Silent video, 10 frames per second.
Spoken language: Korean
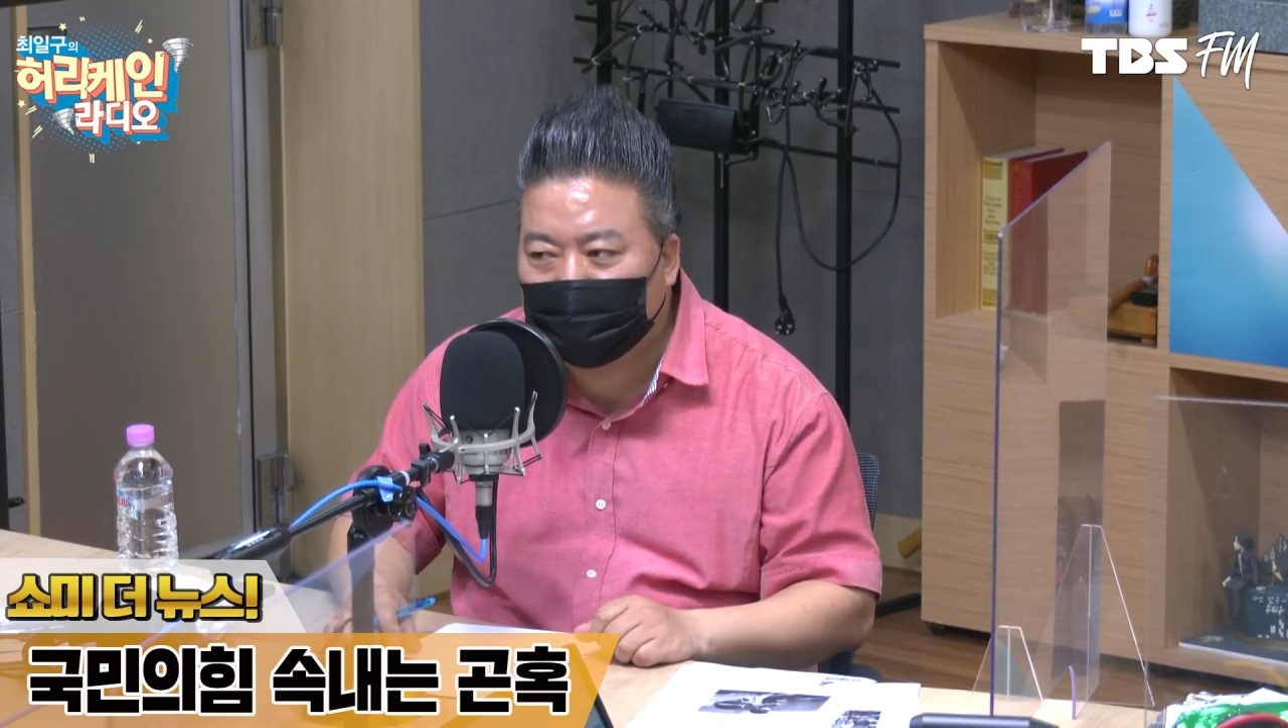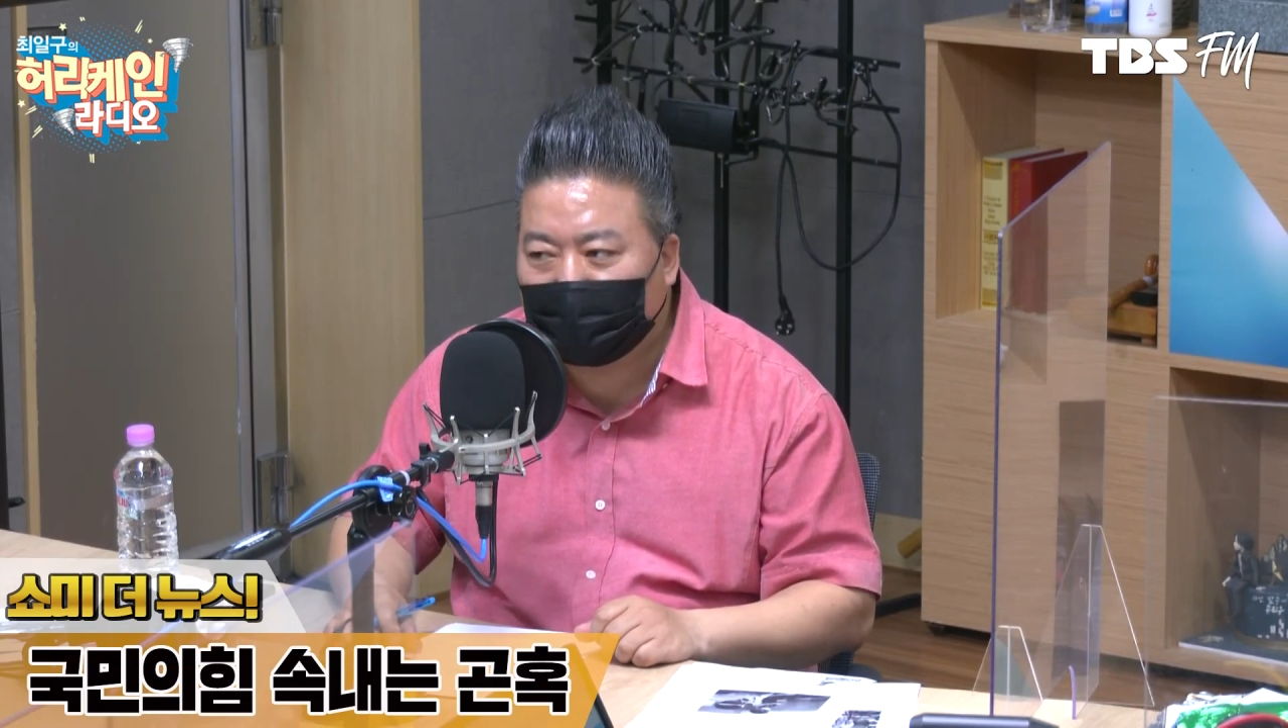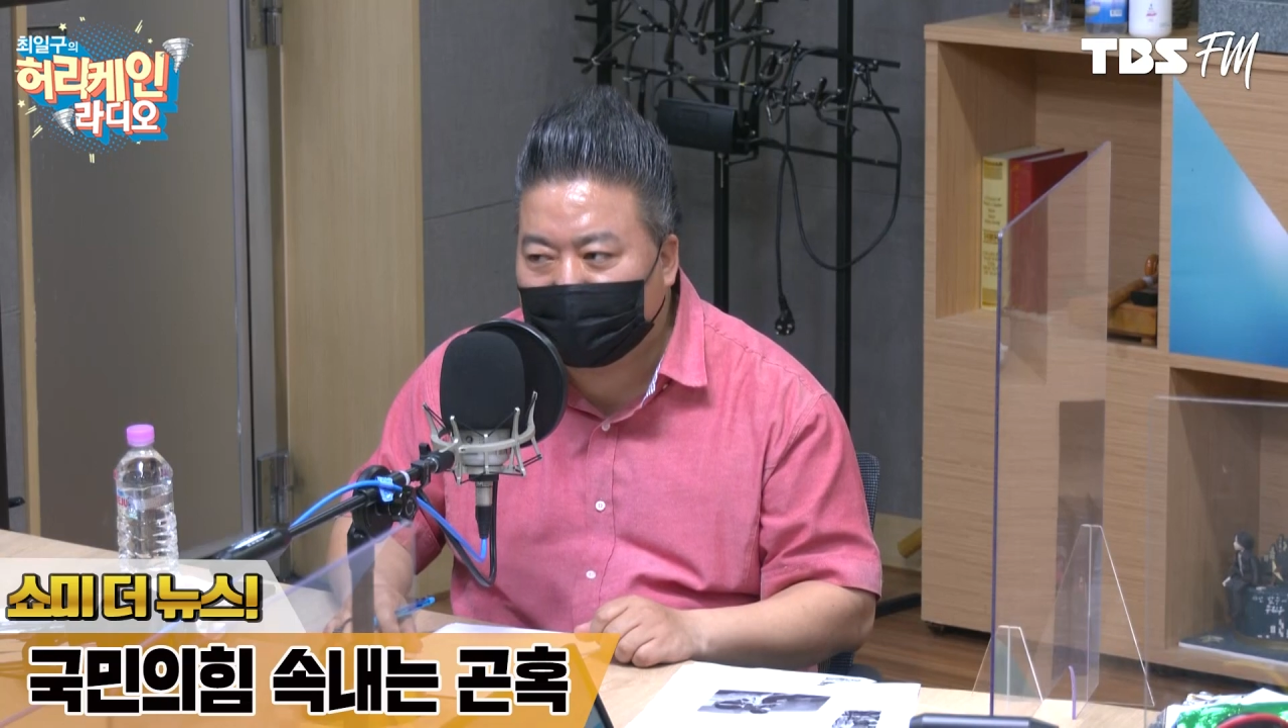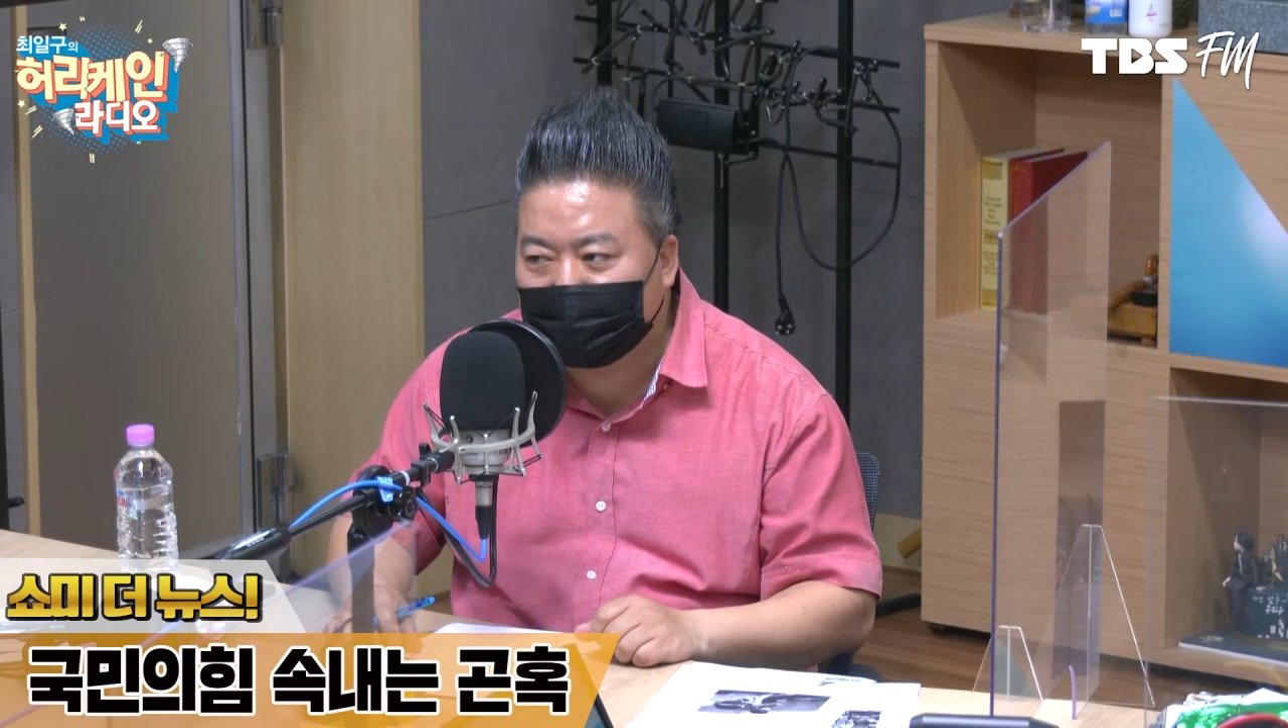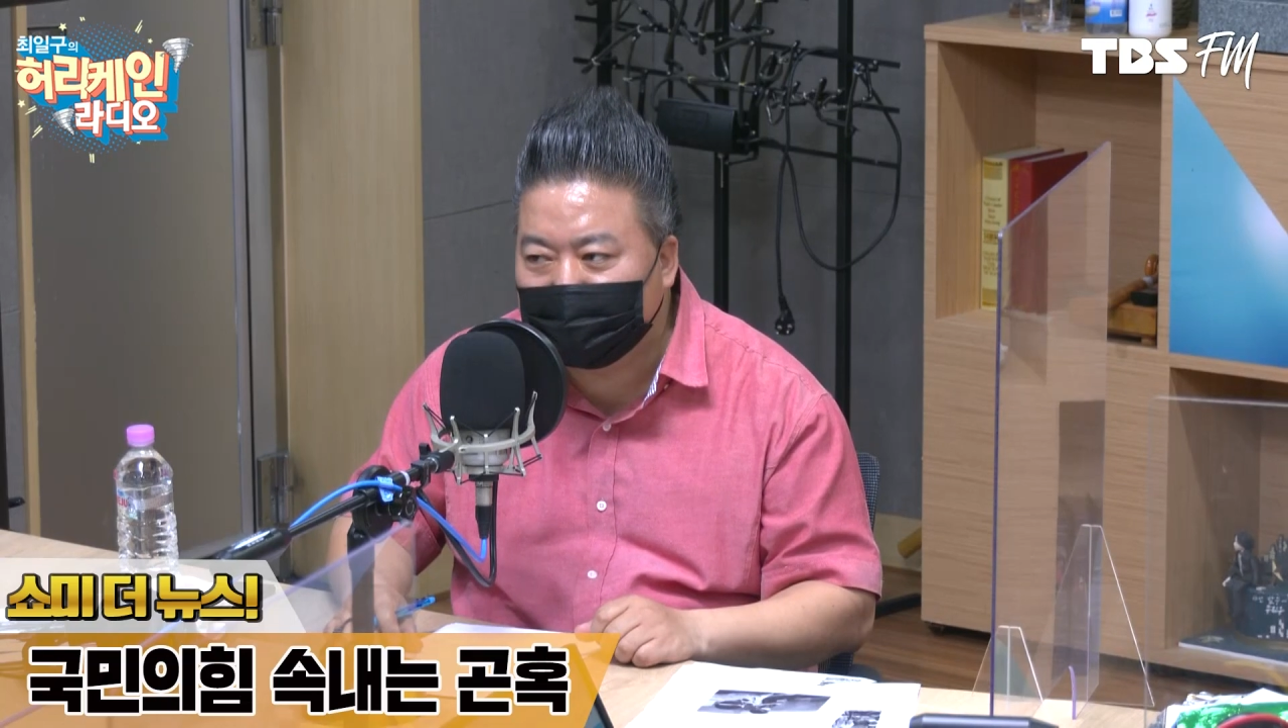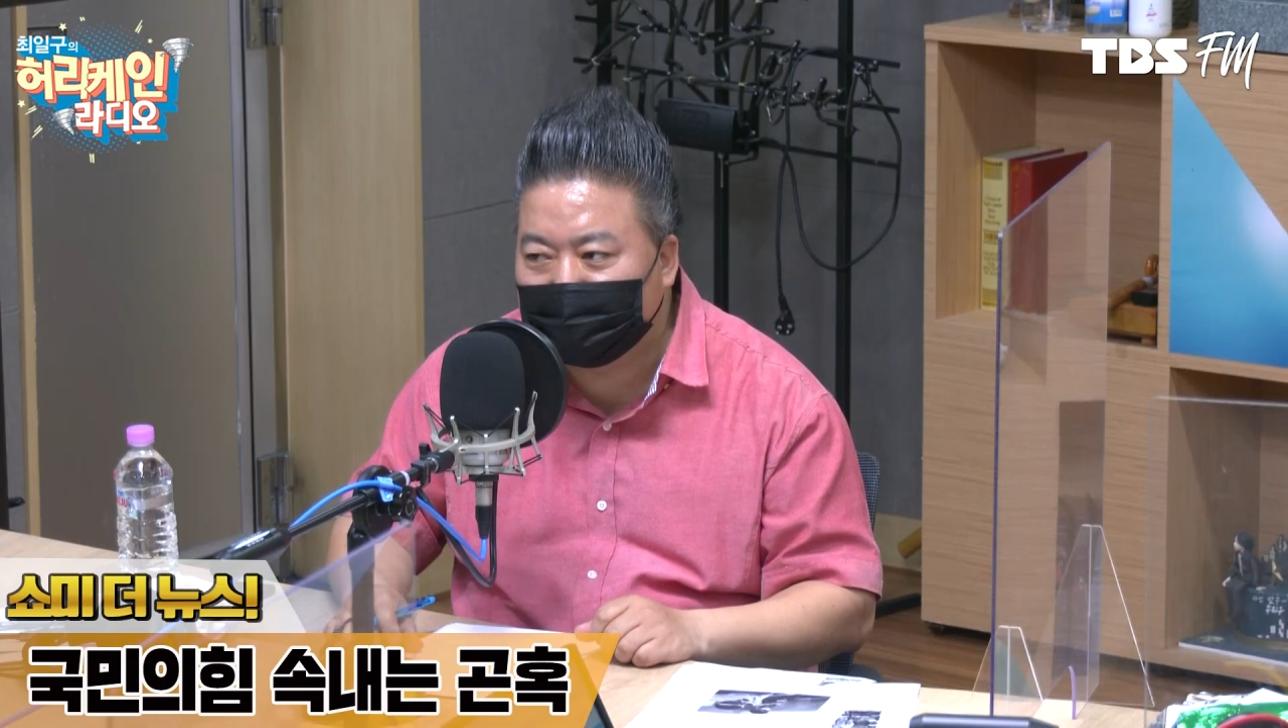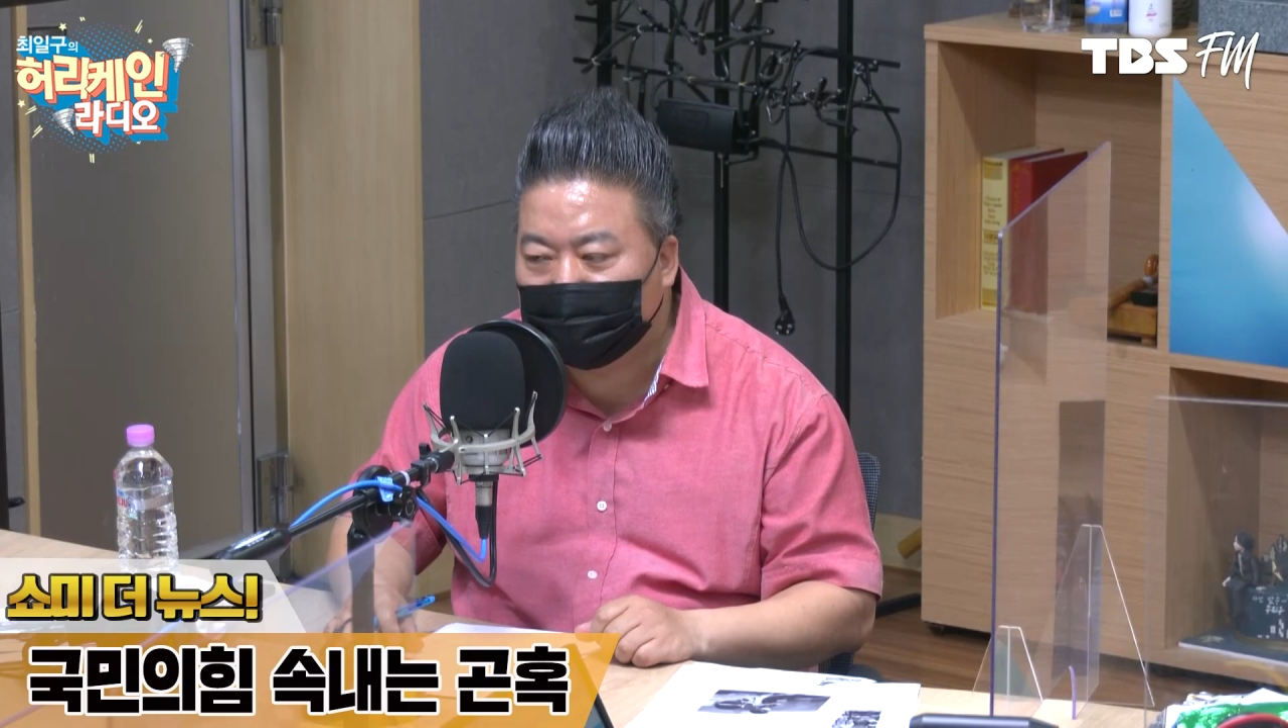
한껏